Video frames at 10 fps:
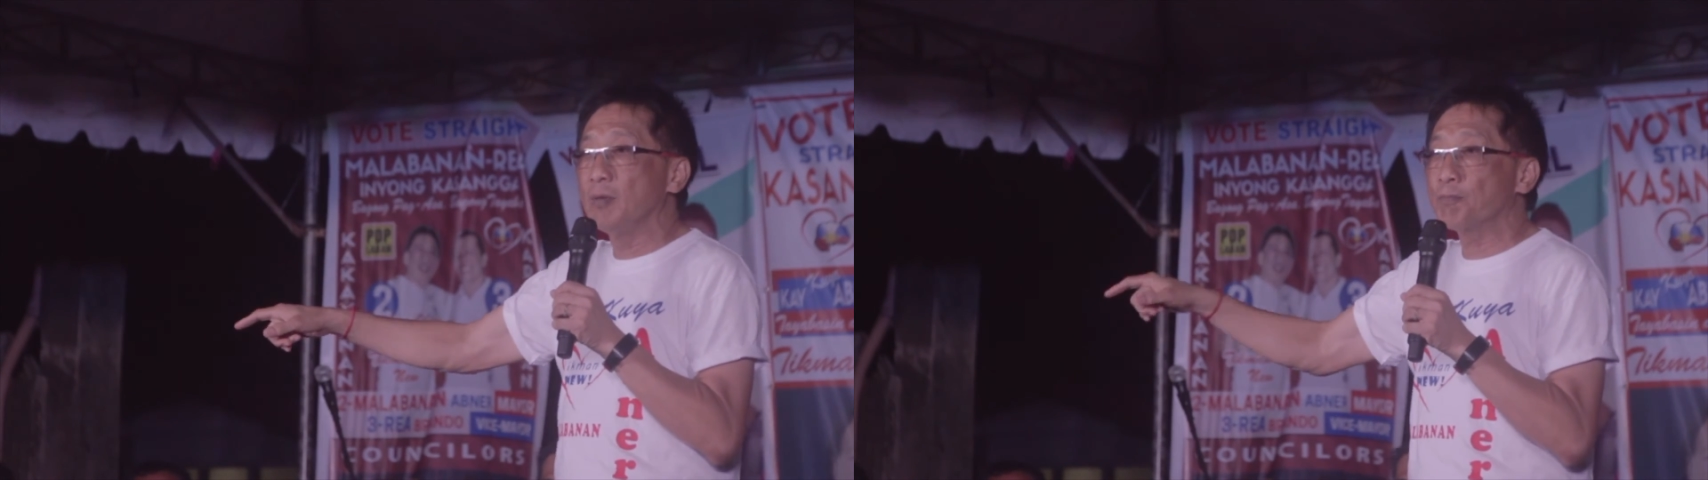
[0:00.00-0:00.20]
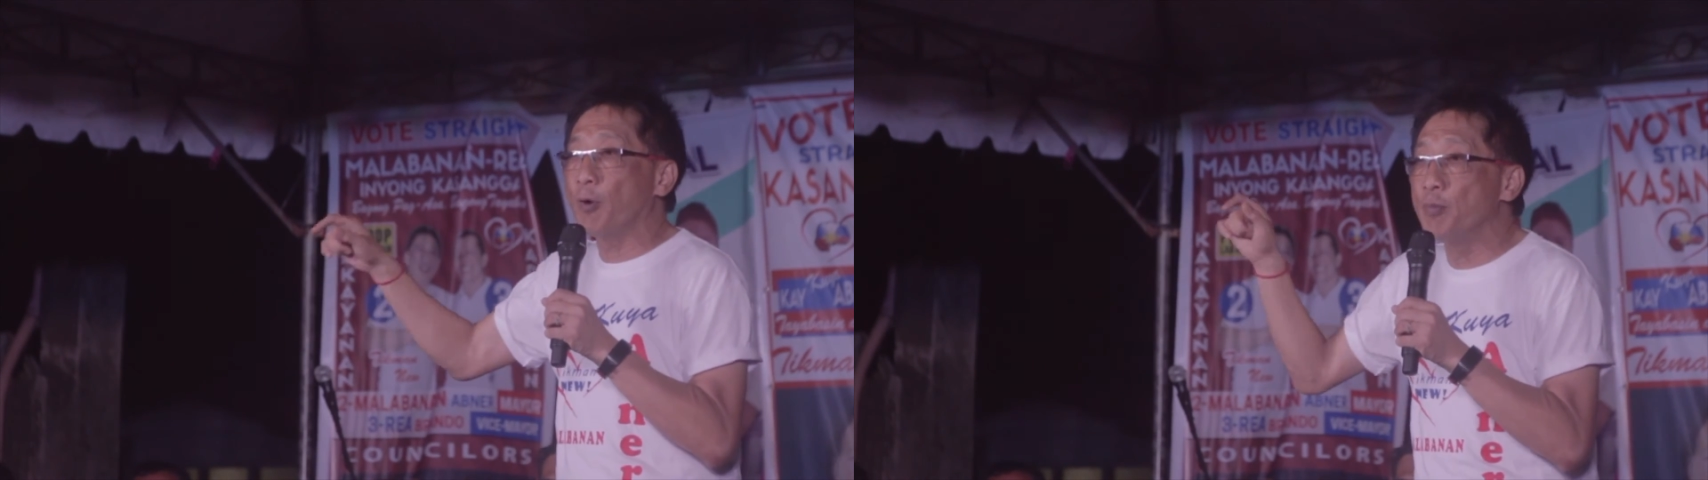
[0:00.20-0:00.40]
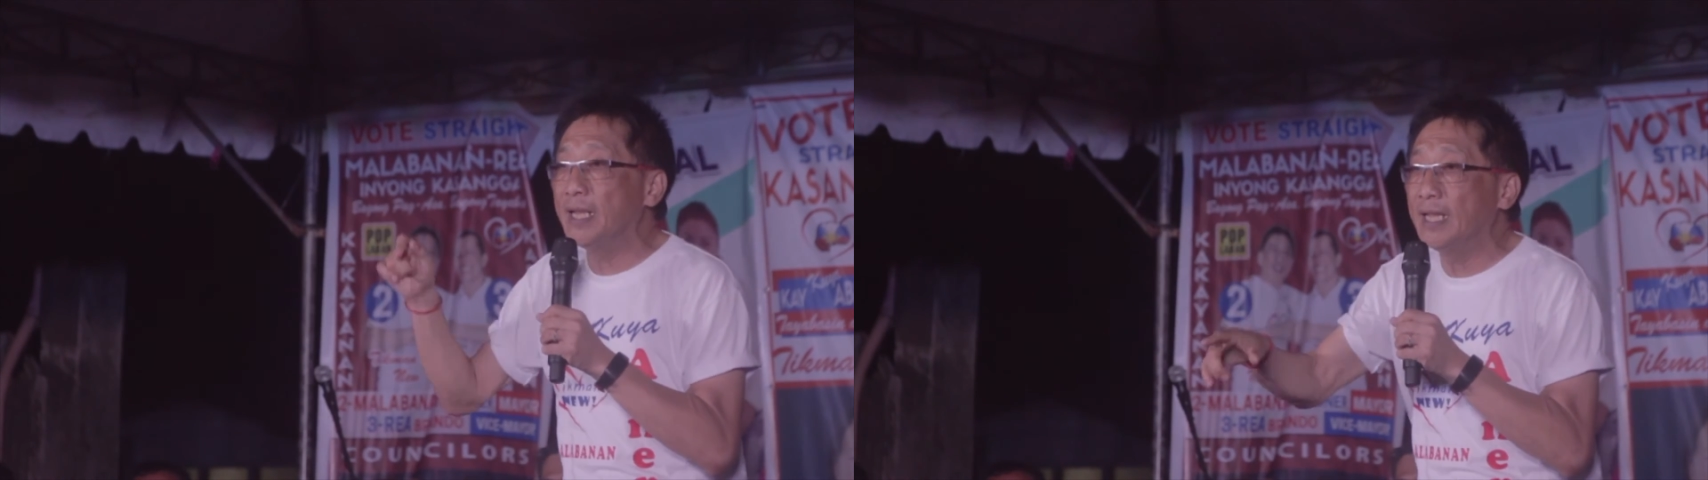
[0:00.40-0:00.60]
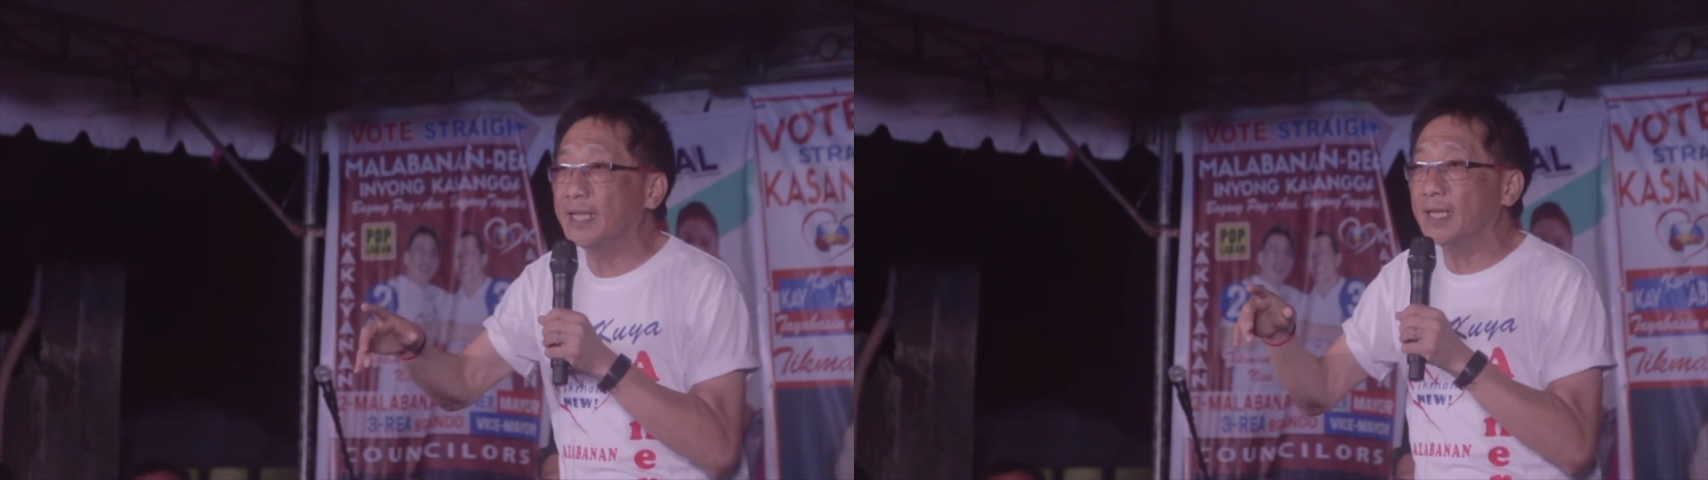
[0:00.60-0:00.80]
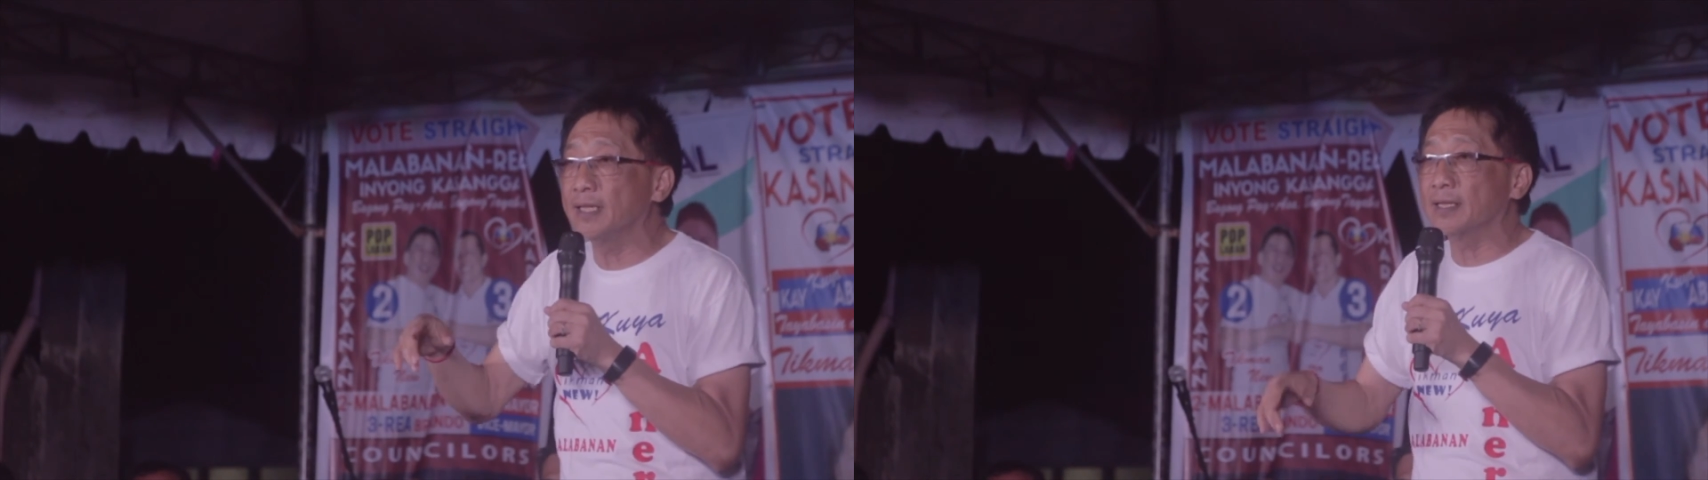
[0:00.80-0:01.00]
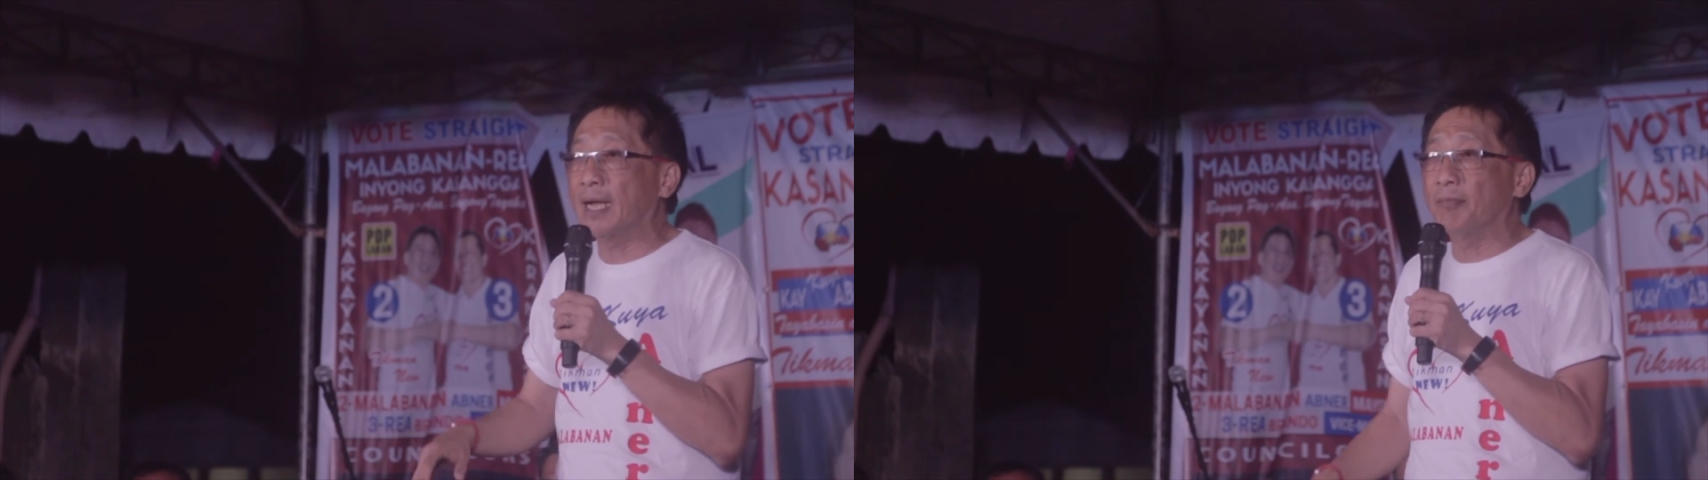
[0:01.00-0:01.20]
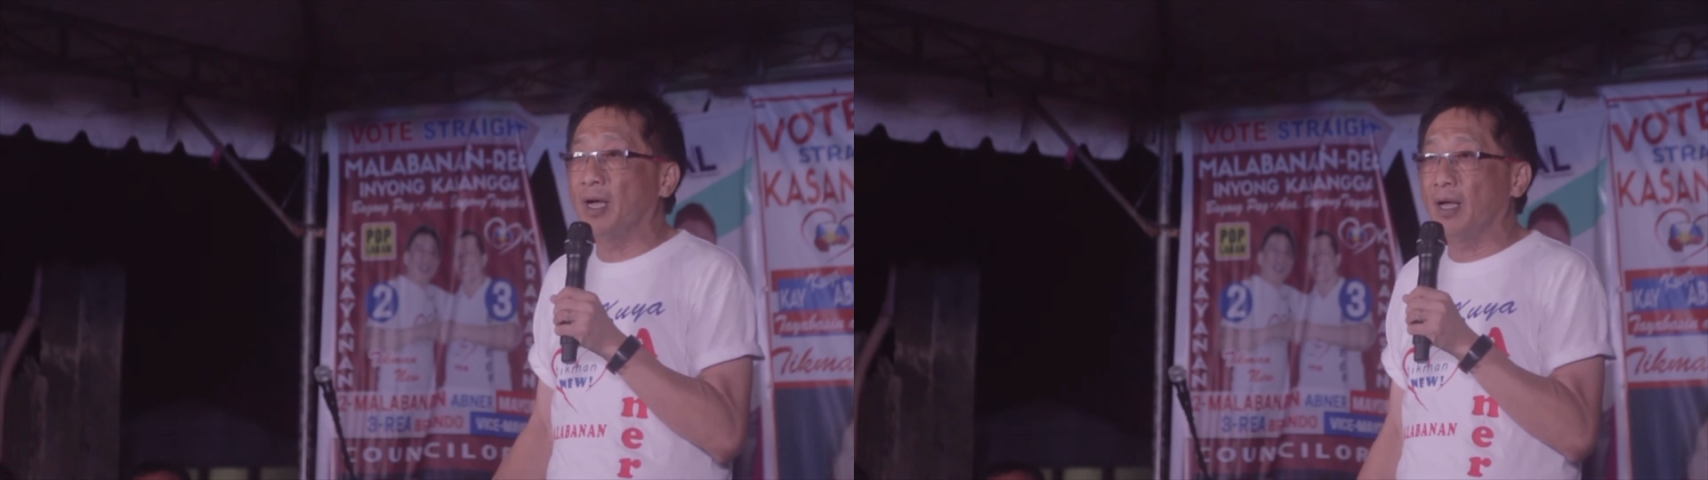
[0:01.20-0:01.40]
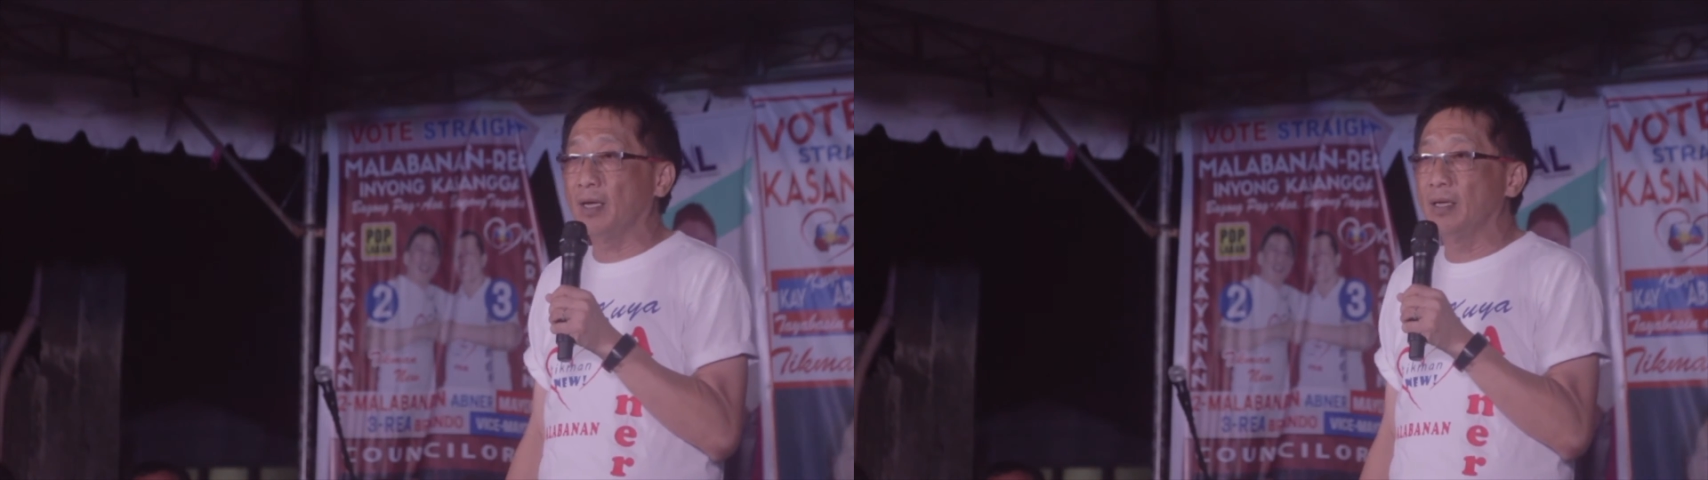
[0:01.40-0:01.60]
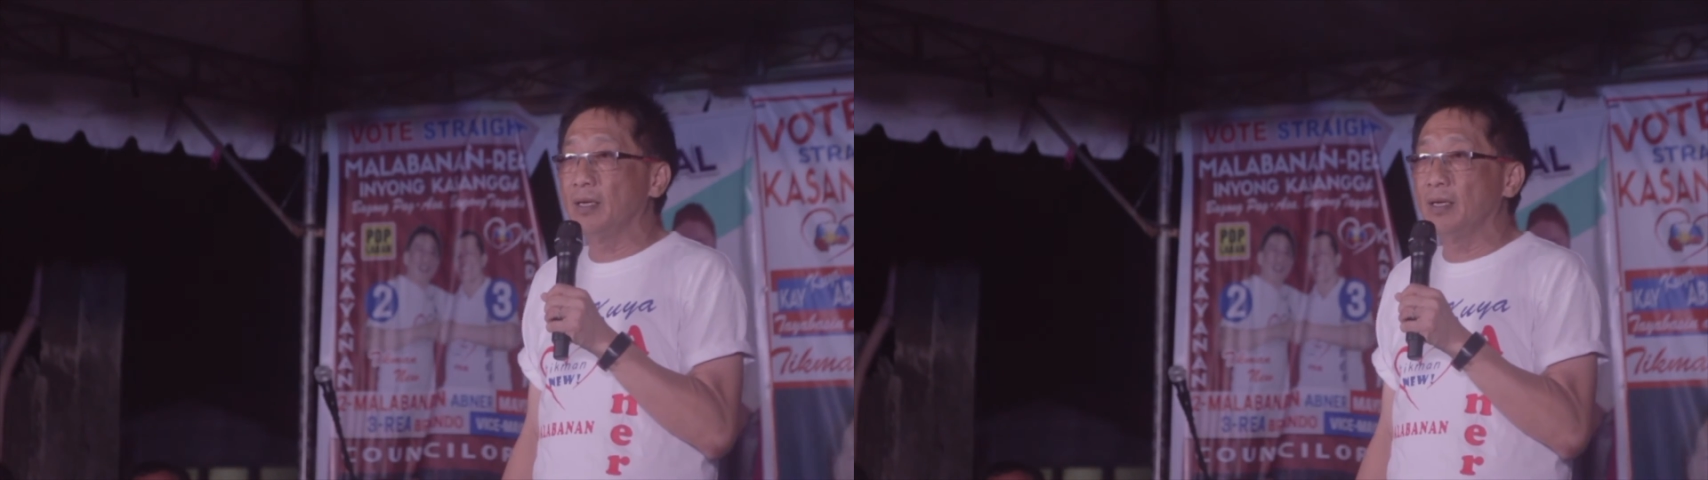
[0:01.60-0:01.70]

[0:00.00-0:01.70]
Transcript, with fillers: pumili ka ng tama